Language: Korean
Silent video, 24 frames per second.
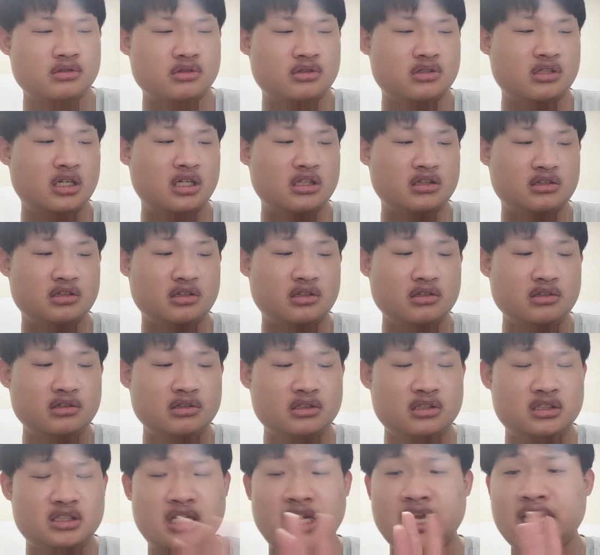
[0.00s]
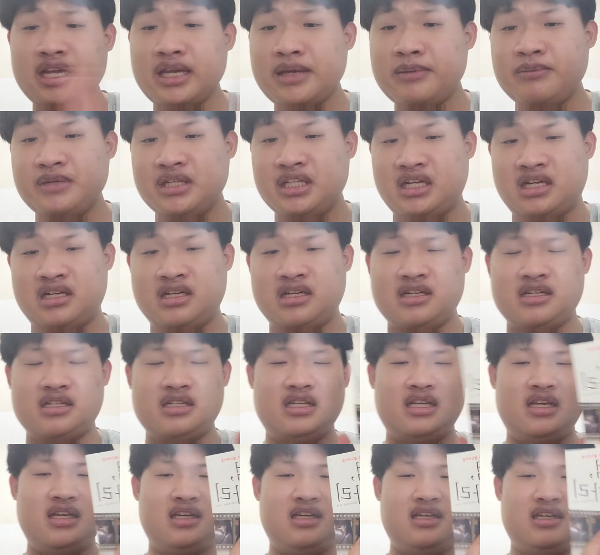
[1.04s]
그랬던 책입니다.
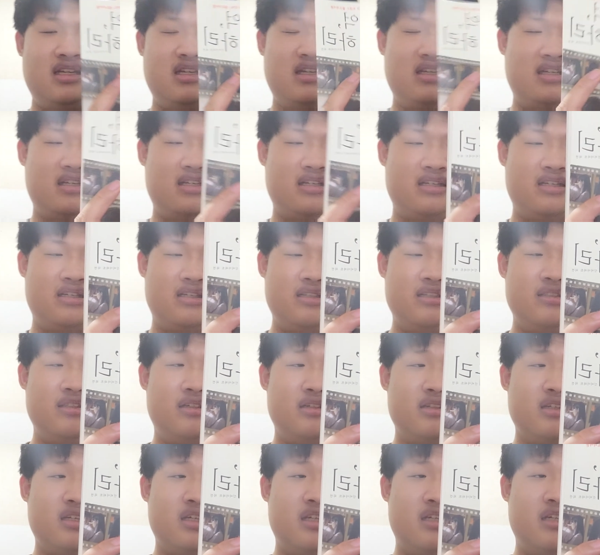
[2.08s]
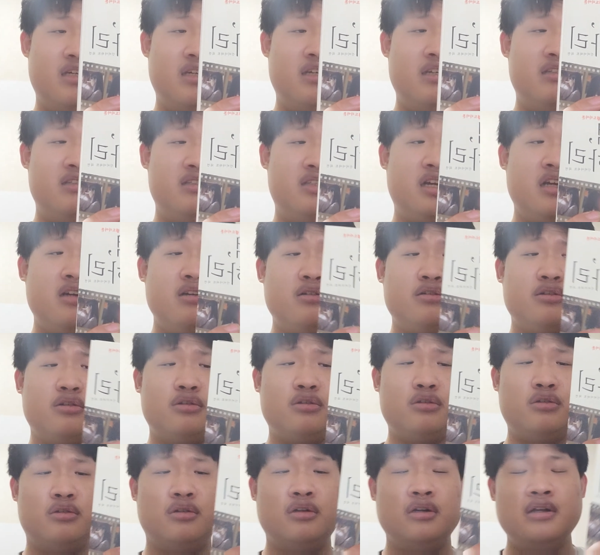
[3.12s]
네. 이렇게
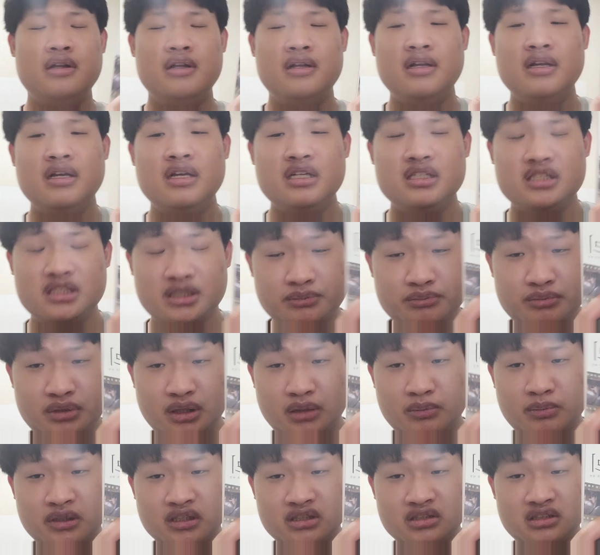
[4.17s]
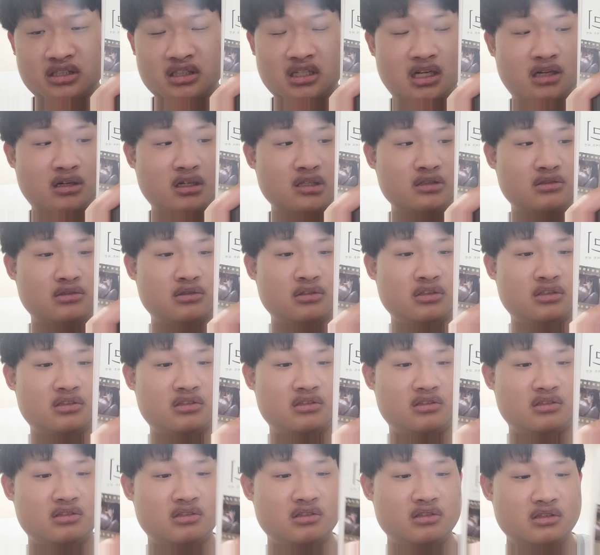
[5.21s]
책으로 신비 아파트가
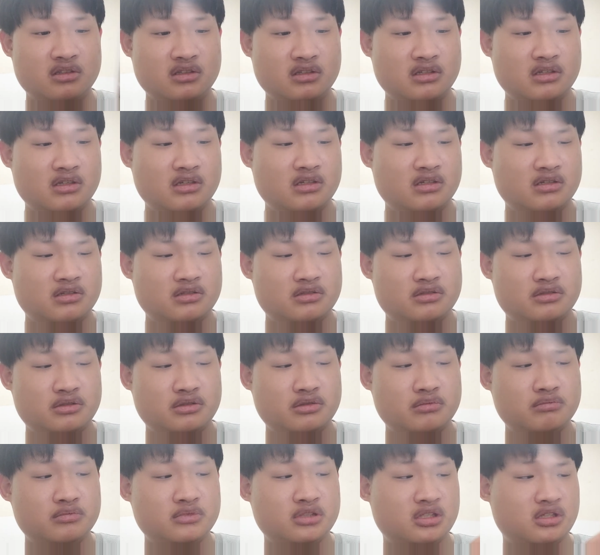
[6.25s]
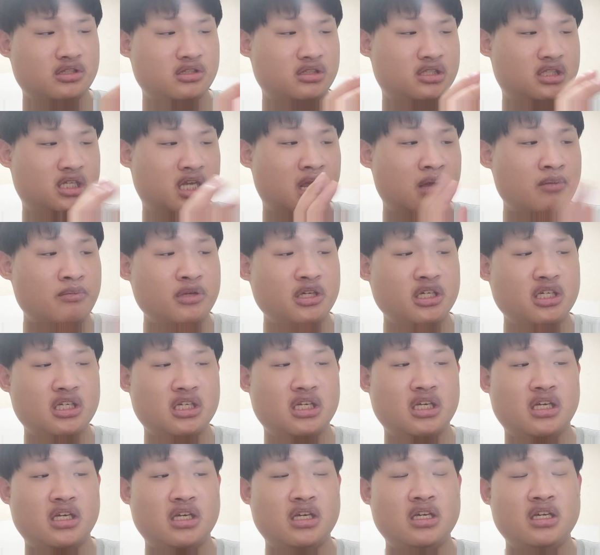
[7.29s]
나와줘서 좀 더
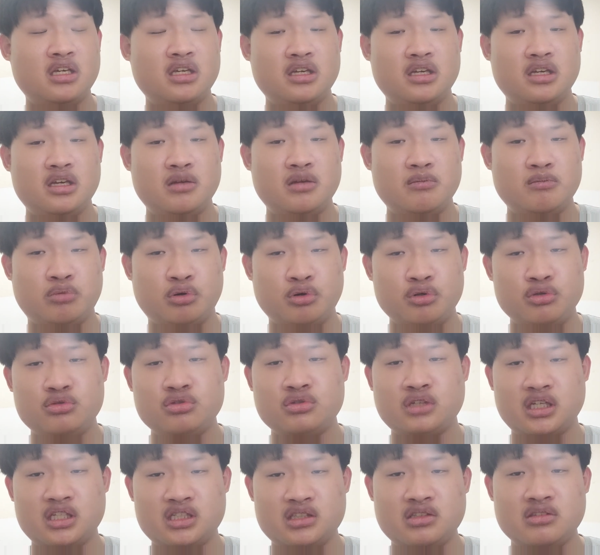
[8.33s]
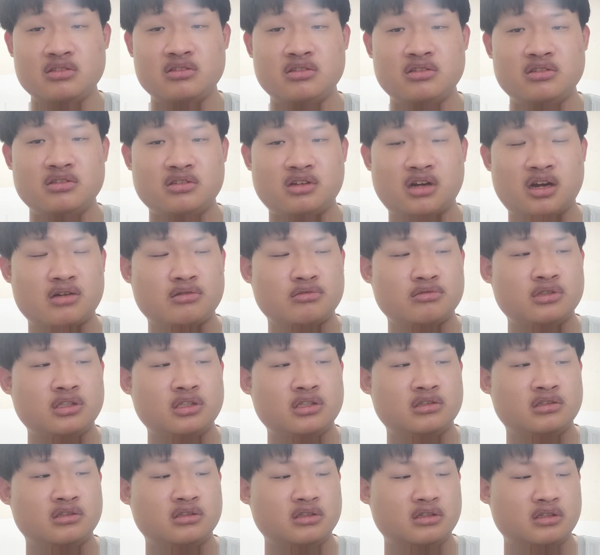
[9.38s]
재밌게 볼 수가 있었던 것
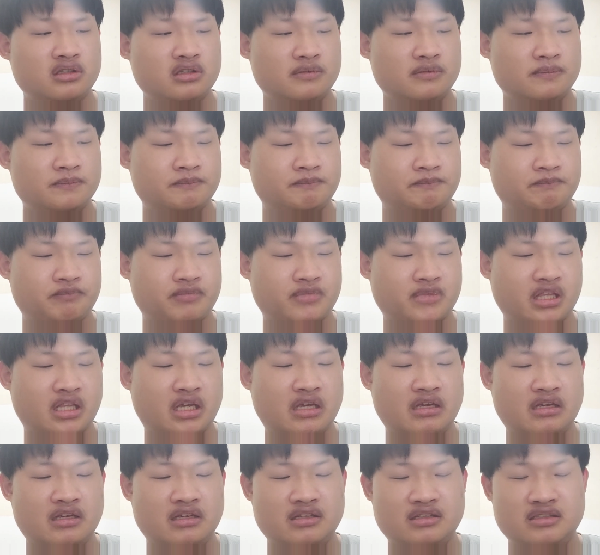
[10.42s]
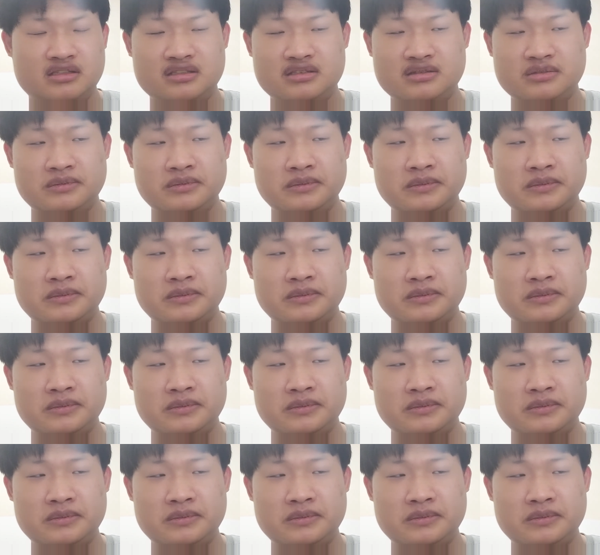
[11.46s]
같고요. 네.